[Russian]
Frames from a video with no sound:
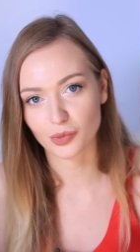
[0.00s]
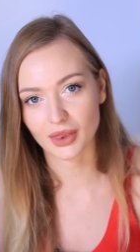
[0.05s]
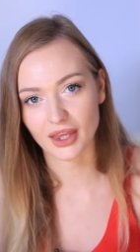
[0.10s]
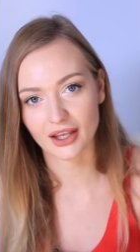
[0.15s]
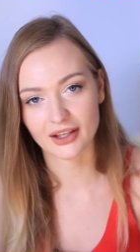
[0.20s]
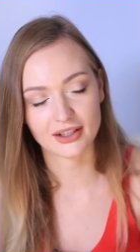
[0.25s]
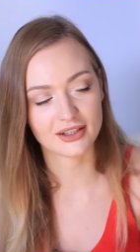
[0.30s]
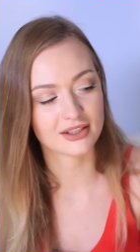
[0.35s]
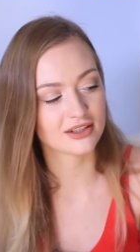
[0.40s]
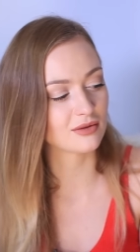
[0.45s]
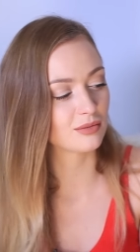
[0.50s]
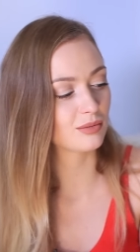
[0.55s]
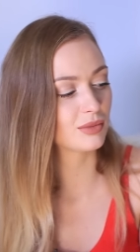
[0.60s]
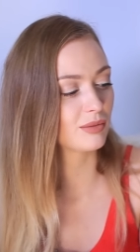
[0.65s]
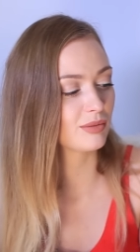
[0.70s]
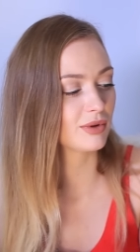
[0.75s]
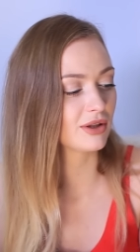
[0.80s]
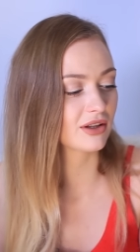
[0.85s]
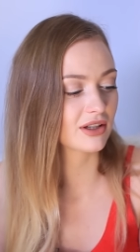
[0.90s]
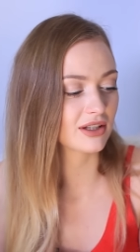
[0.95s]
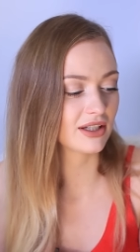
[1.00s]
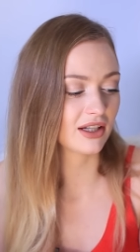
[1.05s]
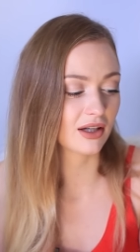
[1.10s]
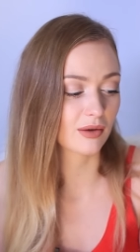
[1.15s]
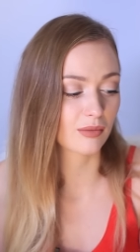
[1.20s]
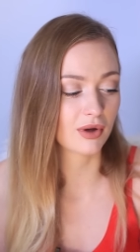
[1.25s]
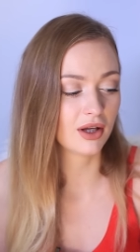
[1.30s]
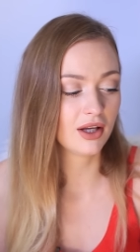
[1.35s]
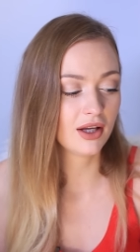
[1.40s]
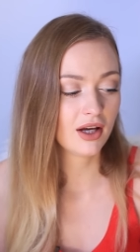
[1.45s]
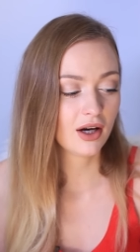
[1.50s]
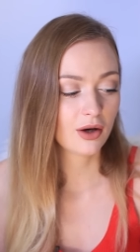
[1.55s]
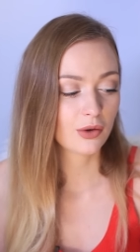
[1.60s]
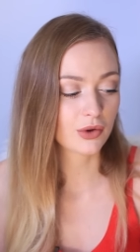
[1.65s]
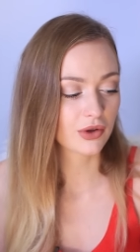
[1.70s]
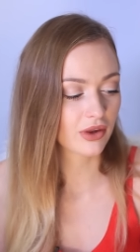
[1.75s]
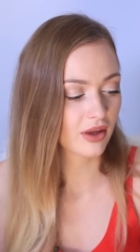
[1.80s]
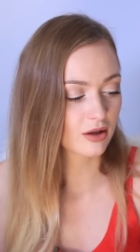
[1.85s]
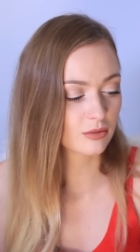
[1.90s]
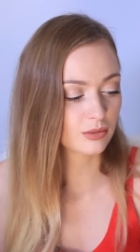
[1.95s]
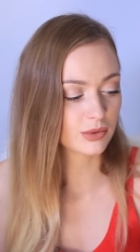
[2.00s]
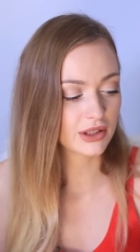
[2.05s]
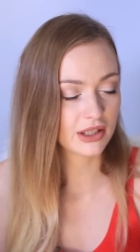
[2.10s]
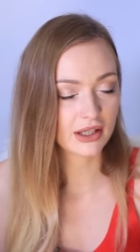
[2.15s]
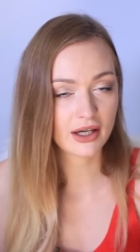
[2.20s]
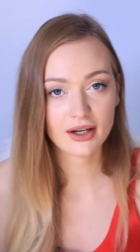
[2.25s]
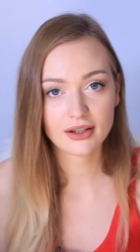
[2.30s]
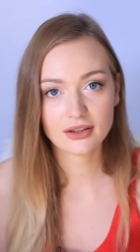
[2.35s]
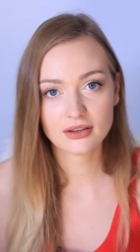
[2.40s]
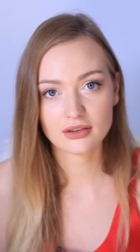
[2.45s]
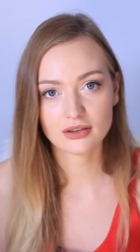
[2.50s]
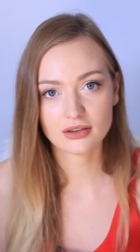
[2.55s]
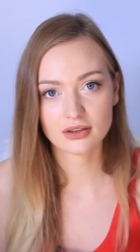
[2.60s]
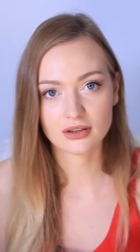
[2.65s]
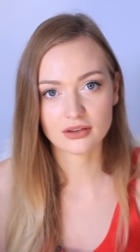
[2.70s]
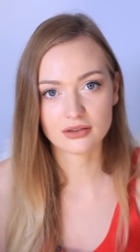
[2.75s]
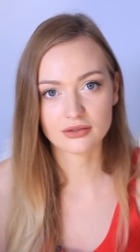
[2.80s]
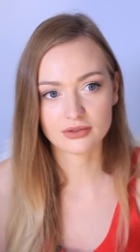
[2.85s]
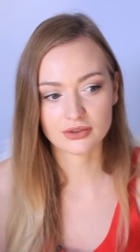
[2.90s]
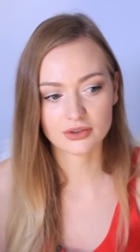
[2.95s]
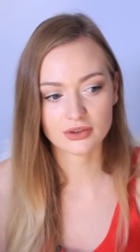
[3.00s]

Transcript: У меня есть BB-крем от Herbarian э,